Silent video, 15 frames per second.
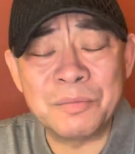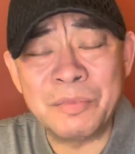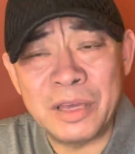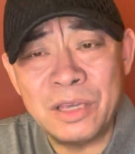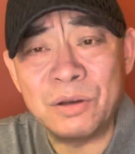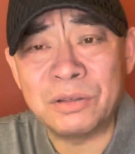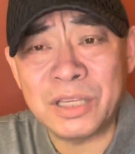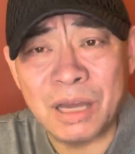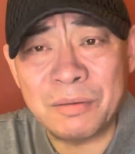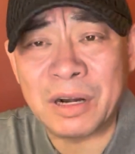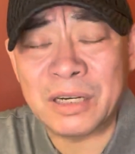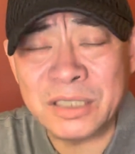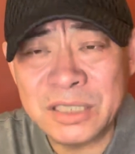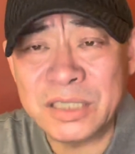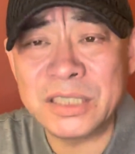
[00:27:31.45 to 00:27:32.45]
没有样
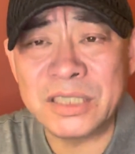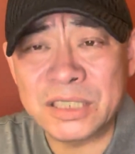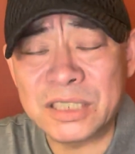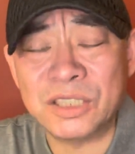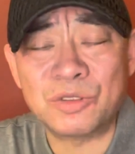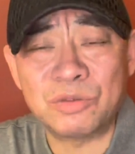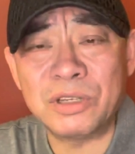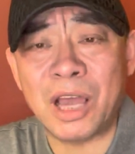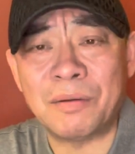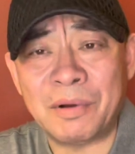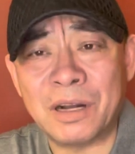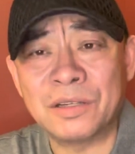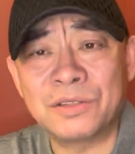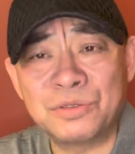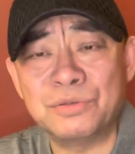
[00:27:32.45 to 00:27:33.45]
板几十出样
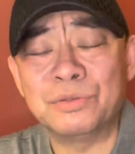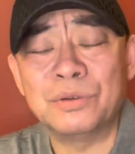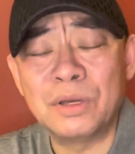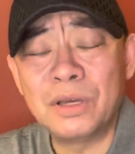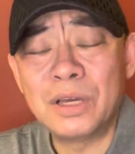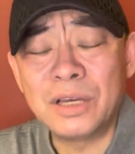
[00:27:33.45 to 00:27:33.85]
板剧、